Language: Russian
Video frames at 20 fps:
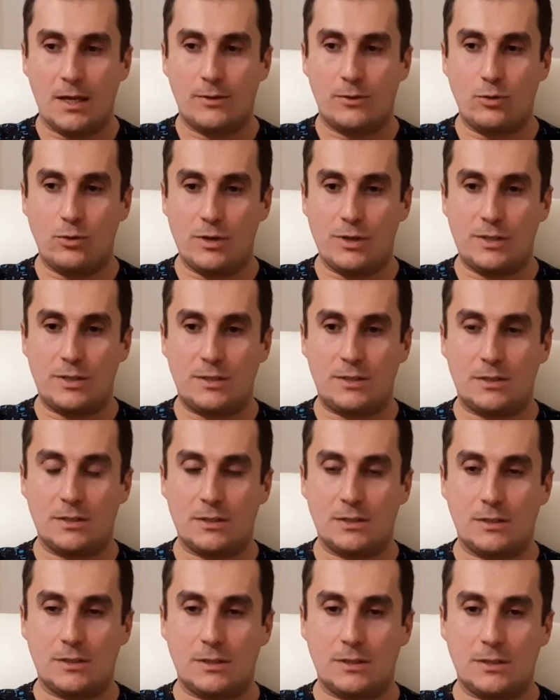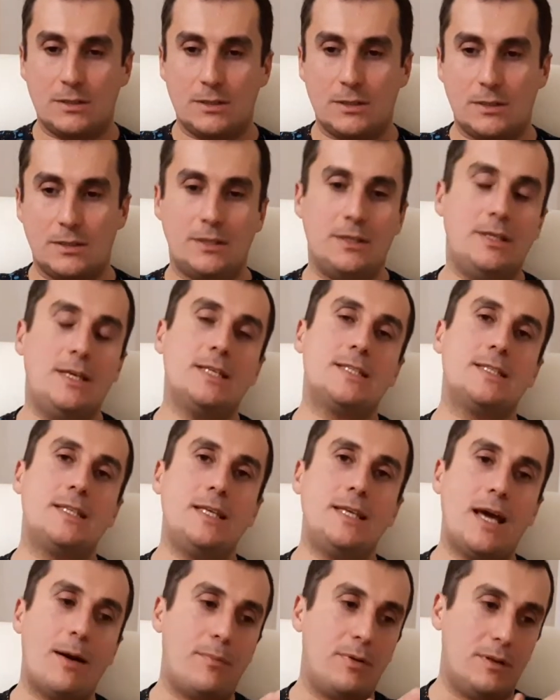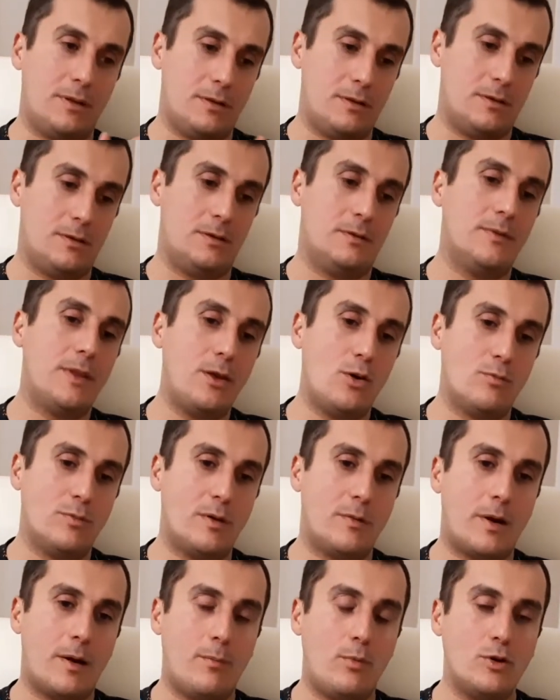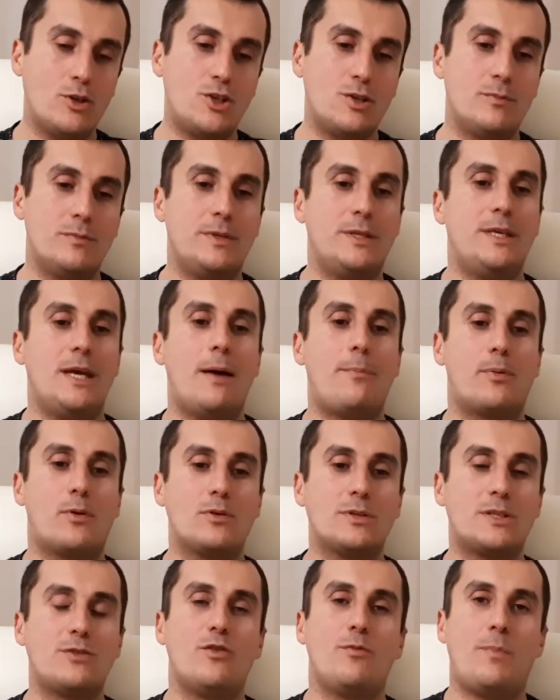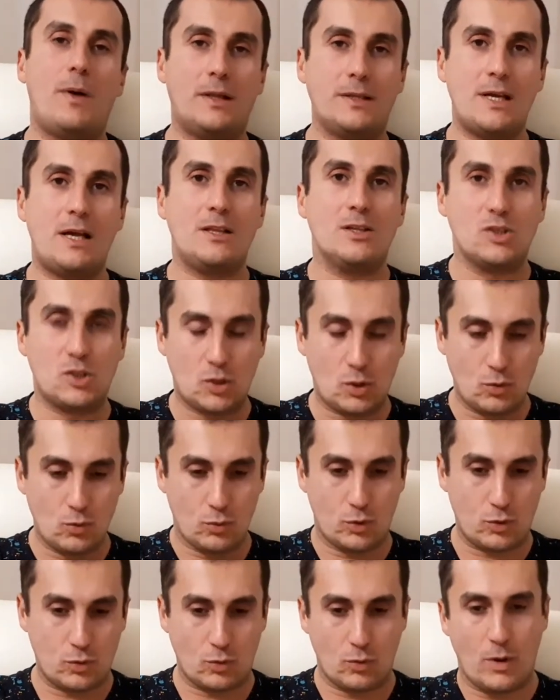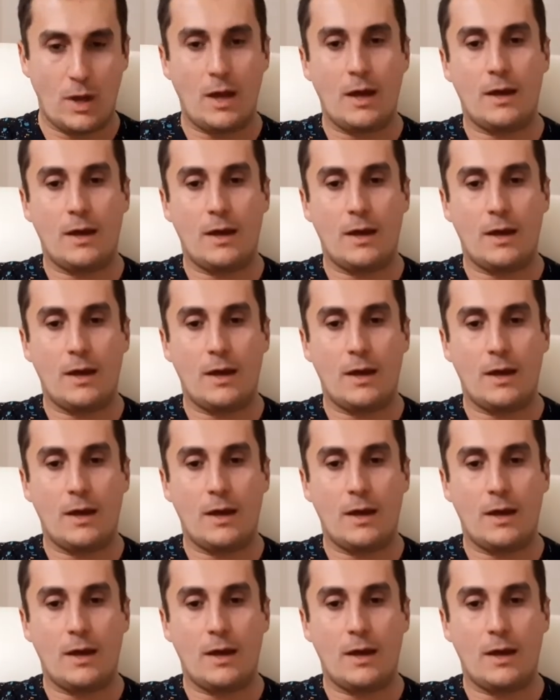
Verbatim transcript: То есть если я был э, наемным рабочим, я просто выполнял инструкцию.